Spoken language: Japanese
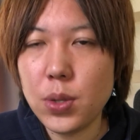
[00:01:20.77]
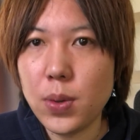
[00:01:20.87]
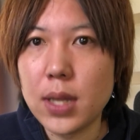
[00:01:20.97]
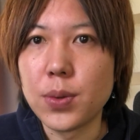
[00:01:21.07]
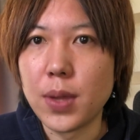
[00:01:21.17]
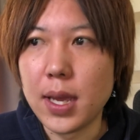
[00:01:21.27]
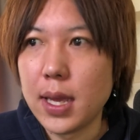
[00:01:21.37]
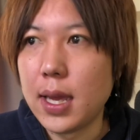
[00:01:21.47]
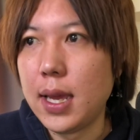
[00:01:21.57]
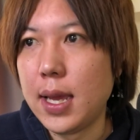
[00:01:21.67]
とかのね、
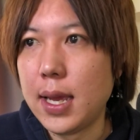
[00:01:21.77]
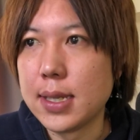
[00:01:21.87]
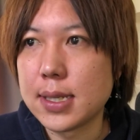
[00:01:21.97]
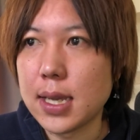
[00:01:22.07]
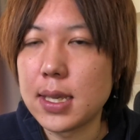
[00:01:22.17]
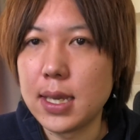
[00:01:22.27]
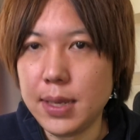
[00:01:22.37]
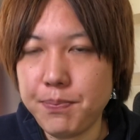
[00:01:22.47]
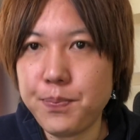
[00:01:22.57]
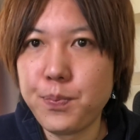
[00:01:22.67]
えー、殺
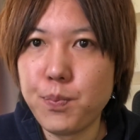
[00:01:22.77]
菌、